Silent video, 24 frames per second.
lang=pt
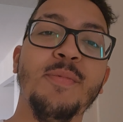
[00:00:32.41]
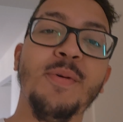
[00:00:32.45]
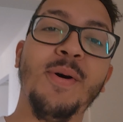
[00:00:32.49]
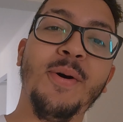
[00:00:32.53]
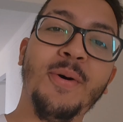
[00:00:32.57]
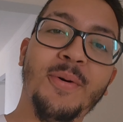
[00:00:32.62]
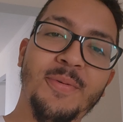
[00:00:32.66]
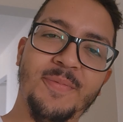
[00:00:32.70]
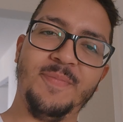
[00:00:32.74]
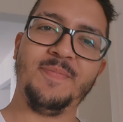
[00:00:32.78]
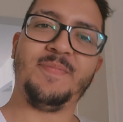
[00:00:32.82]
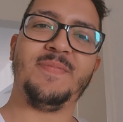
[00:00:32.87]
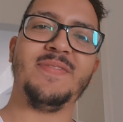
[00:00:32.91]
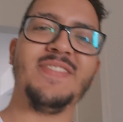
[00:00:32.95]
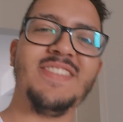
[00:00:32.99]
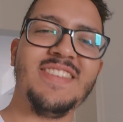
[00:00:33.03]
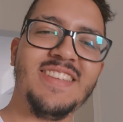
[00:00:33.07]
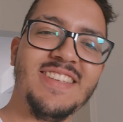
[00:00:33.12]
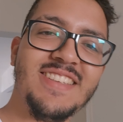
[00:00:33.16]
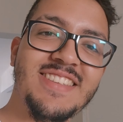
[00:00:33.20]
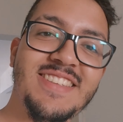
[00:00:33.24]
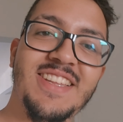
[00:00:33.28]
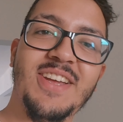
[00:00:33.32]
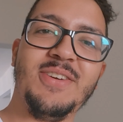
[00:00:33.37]
Bom,
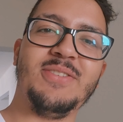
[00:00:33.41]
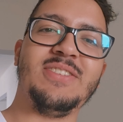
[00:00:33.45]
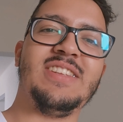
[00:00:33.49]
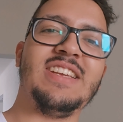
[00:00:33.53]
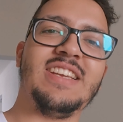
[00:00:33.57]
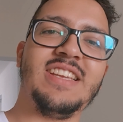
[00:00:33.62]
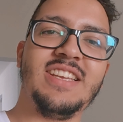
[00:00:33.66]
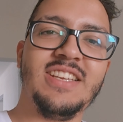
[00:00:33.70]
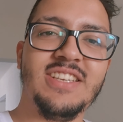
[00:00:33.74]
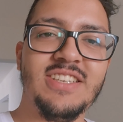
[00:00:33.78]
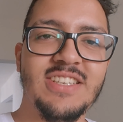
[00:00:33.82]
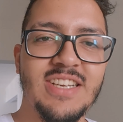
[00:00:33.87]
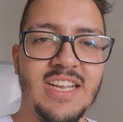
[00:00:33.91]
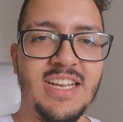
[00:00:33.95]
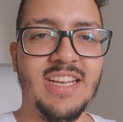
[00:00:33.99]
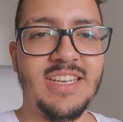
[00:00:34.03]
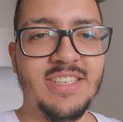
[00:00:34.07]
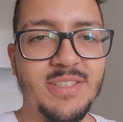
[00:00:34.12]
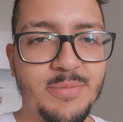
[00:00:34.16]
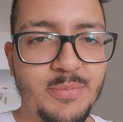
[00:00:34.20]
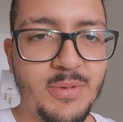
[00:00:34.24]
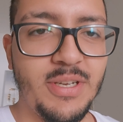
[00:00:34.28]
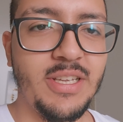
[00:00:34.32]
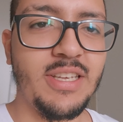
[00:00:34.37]
estamos aqui já
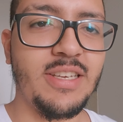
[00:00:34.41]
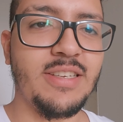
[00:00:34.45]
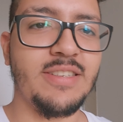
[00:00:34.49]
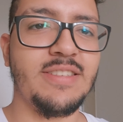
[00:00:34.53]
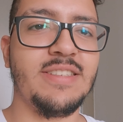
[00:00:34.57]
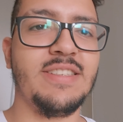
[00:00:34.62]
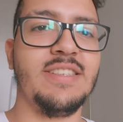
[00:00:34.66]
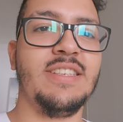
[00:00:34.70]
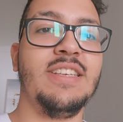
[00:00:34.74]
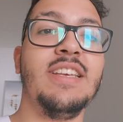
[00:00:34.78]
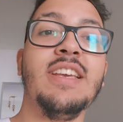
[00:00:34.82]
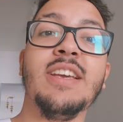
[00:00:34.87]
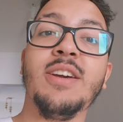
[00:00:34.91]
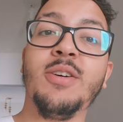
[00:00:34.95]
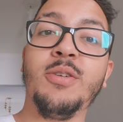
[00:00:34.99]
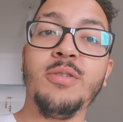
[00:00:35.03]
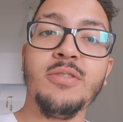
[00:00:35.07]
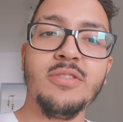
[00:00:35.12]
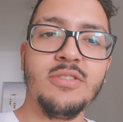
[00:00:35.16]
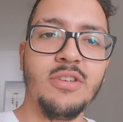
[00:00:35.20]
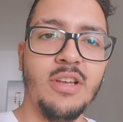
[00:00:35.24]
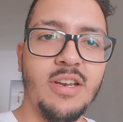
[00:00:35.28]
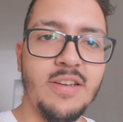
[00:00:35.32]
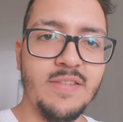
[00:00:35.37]
de manhãzinha,
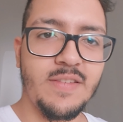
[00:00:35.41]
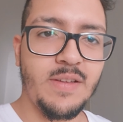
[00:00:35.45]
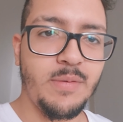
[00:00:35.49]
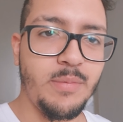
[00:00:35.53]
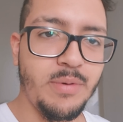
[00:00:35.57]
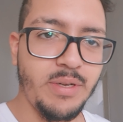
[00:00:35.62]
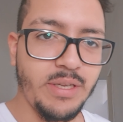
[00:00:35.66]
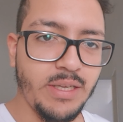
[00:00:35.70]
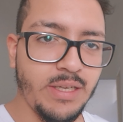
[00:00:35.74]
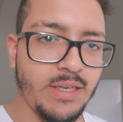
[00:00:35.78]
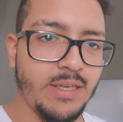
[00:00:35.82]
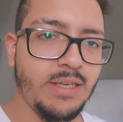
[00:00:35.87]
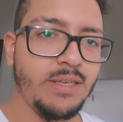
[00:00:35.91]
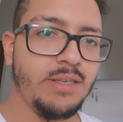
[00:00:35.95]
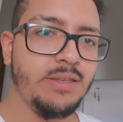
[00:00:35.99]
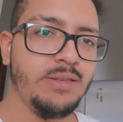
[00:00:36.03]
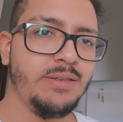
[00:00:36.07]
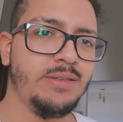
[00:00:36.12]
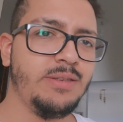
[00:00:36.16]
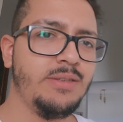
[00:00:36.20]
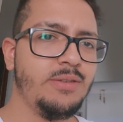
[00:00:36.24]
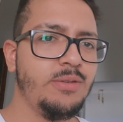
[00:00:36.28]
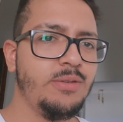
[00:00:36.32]
11 horas da manhã,